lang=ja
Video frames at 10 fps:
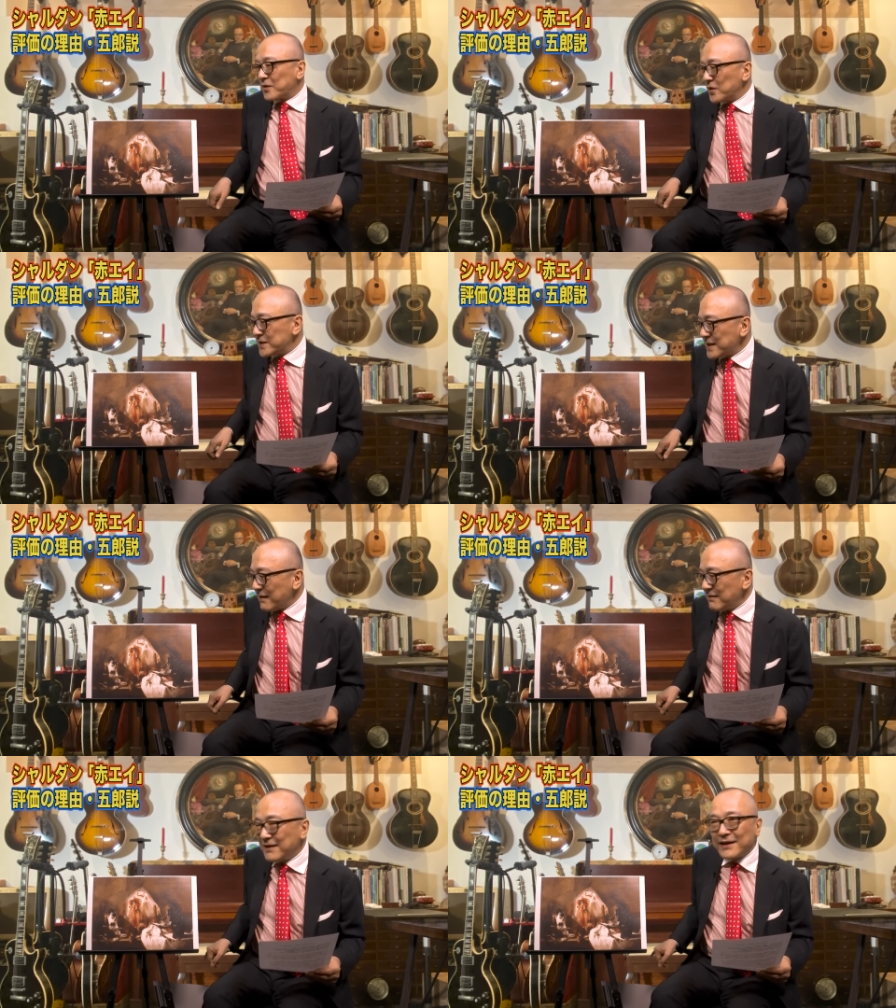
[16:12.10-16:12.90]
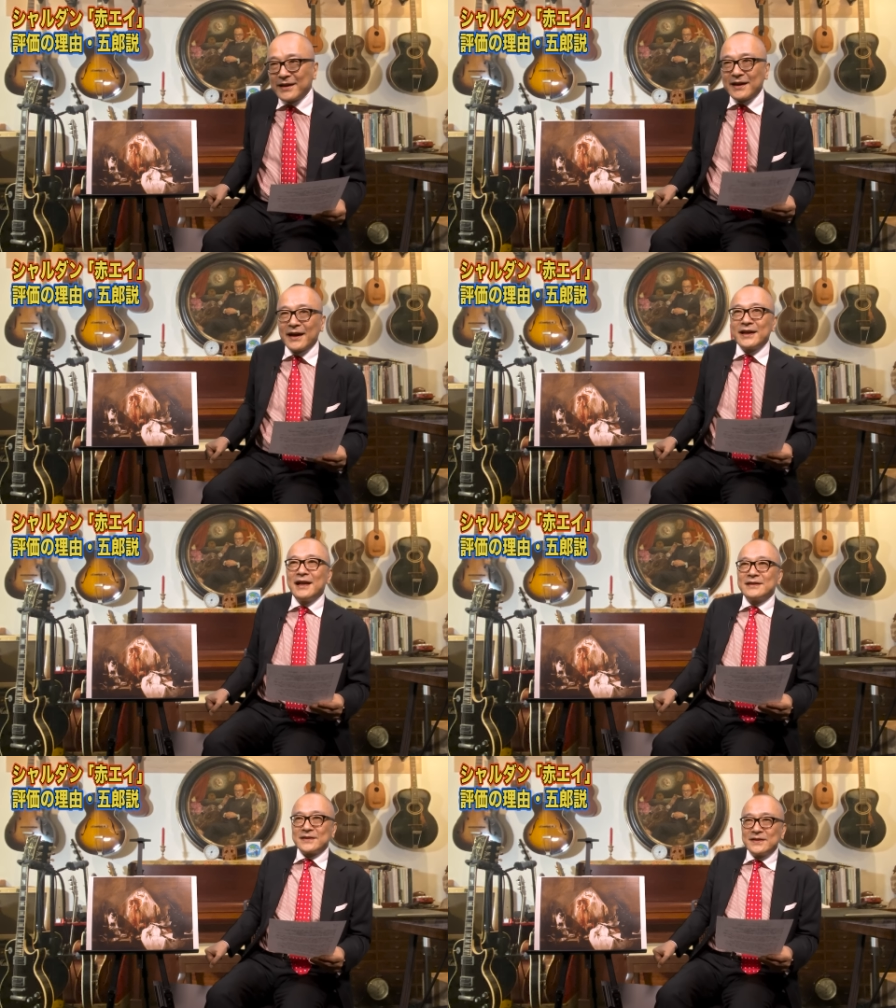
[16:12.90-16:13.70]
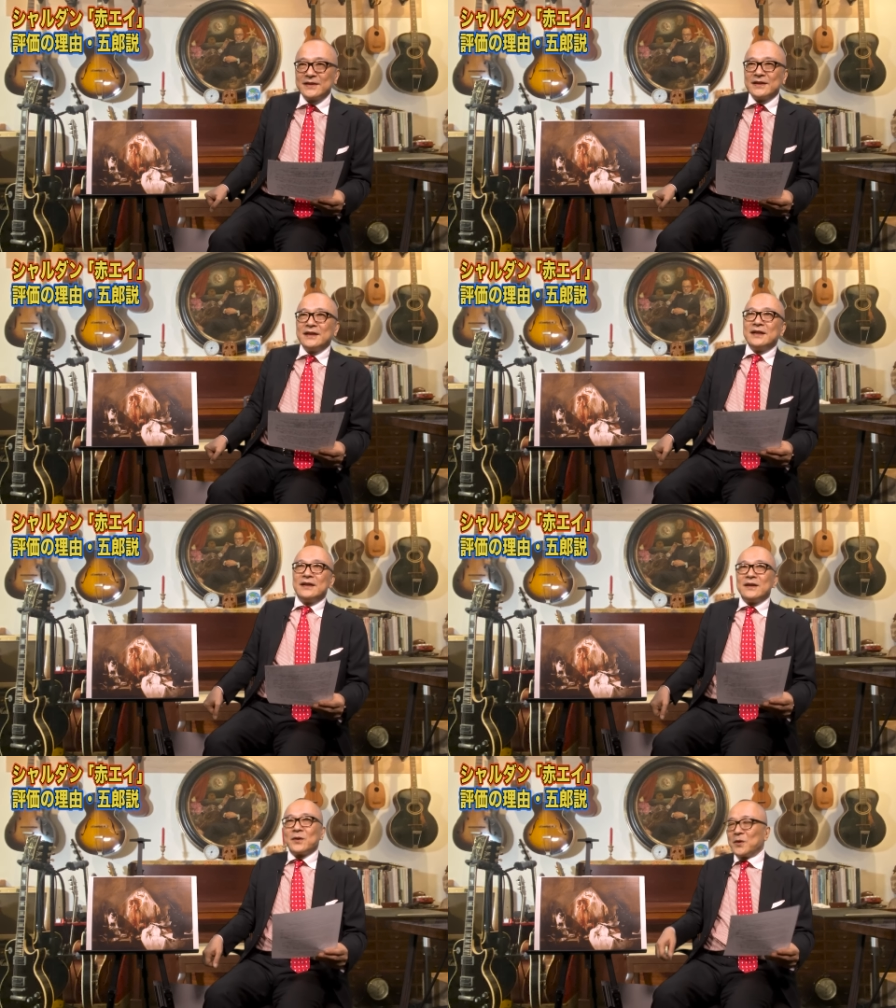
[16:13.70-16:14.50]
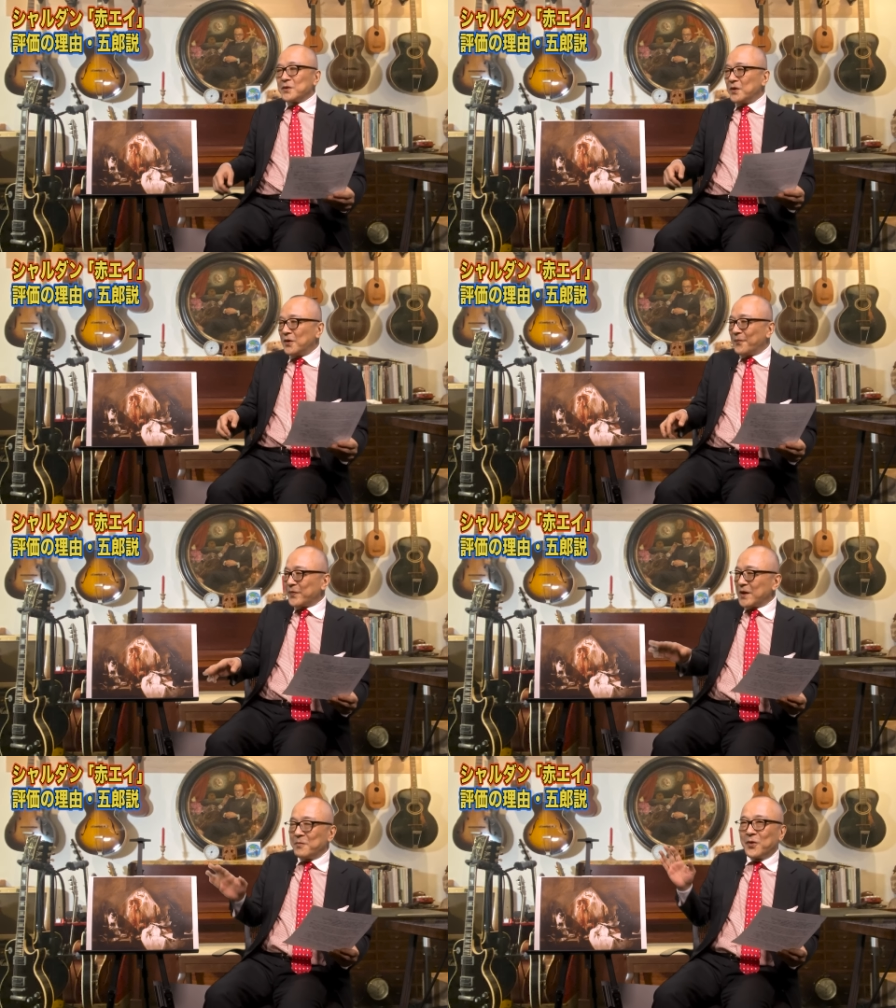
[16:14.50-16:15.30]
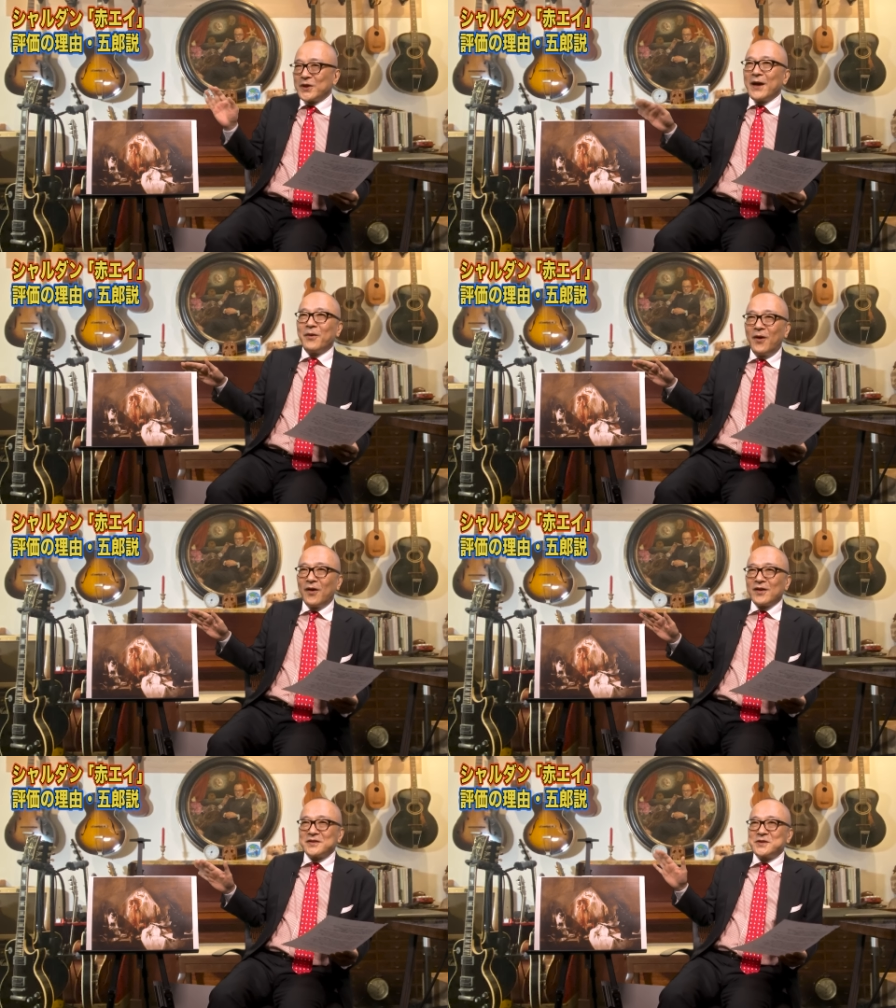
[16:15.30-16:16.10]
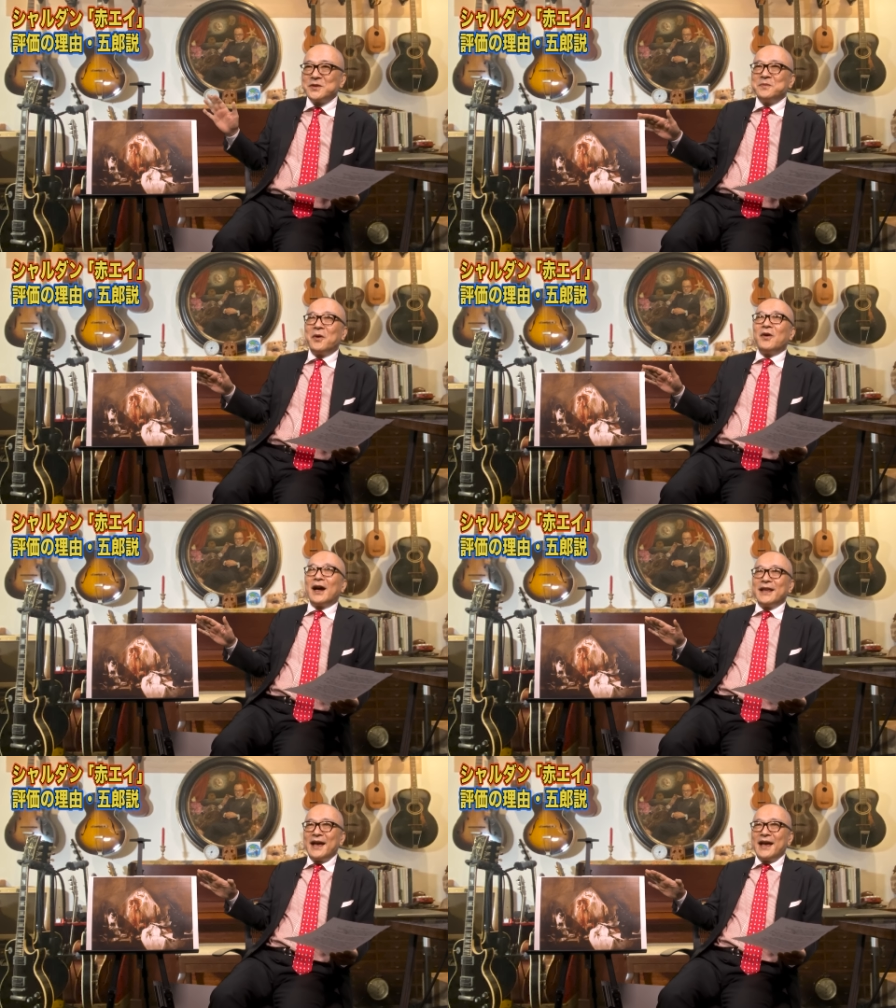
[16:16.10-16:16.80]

これシャルダンに限らずこのボデゴン厨房画